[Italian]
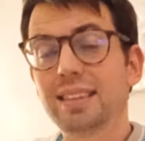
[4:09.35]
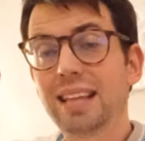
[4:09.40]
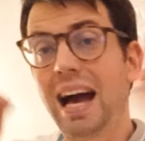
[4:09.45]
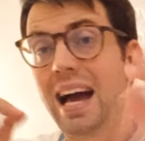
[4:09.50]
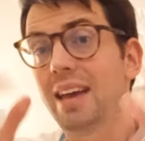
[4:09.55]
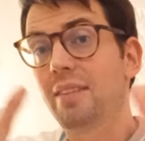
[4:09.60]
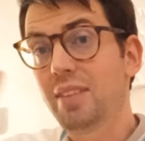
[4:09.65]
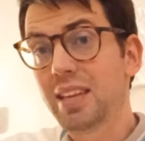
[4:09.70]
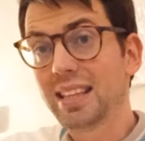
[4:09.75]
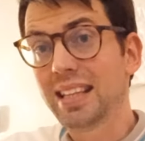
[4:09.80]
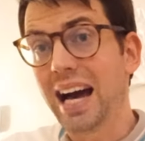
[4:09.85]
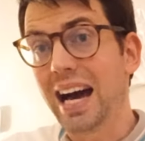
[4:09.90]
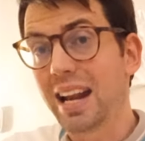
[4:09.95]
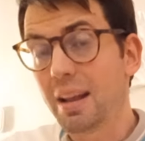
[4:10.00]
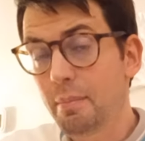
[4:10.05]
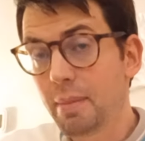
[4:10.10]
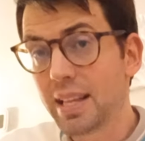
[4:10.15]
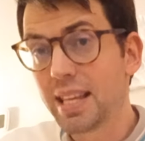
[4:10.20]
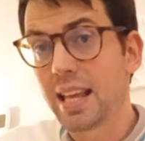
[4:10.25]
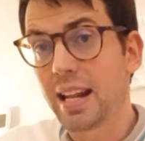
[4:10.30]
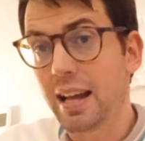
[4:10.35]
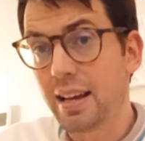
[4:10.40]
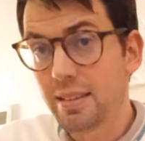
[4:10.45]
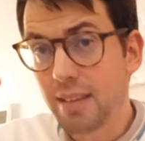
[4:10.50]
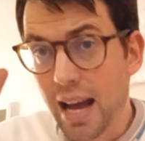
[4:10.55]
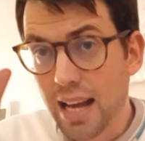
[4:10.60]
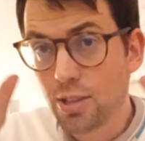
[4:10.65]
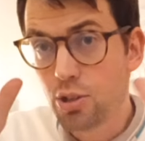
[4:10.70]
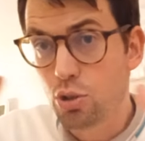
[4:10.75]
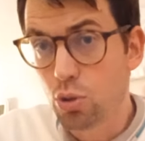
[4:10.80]
da evitare in maniera
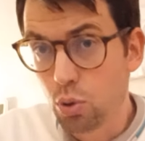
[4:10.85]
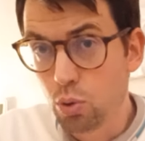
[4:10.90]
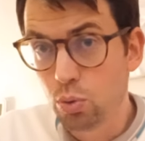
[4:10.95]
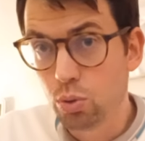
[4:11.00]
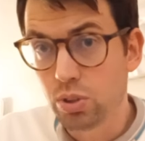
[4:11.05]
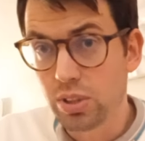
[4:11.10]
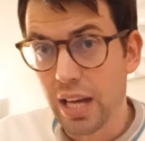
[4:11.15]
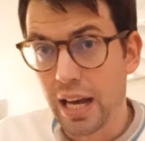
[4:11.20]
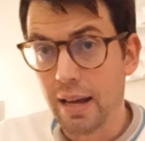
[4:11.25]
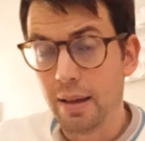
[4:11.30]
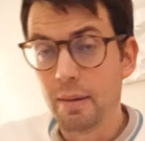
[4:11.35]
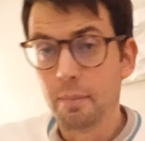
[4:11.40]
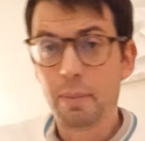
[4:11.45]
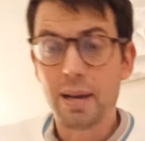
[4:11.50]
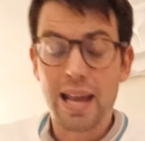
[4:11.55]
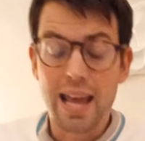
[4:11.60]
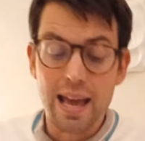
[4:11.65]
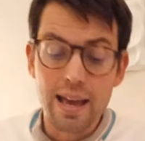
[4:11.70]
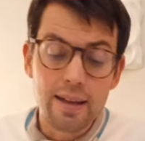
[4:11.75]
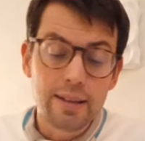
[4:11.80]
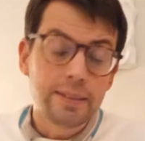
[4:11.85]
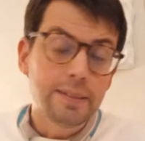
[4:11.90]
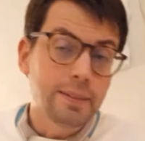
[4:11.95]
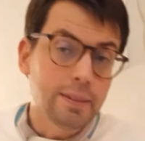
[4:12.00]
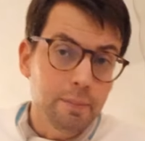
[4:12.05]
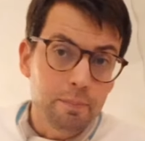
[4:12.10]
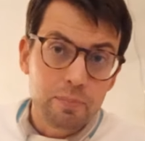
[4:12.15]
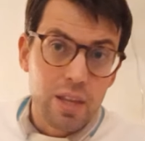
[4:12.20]
assoluta, perché